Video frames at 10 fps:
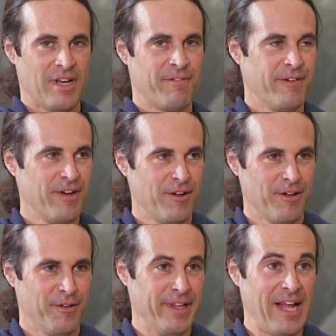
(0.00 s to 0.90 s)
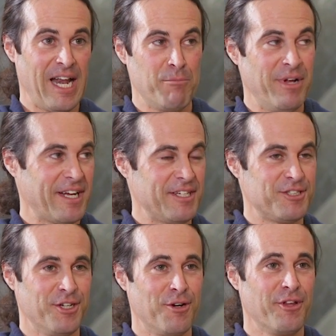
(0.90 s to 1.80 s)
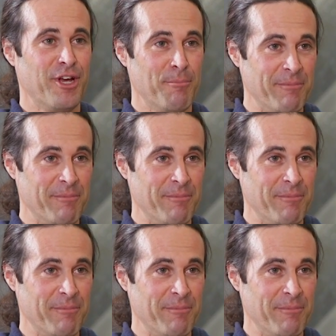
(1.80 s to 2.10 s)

tout à fait. Hein. On est dans la belle région de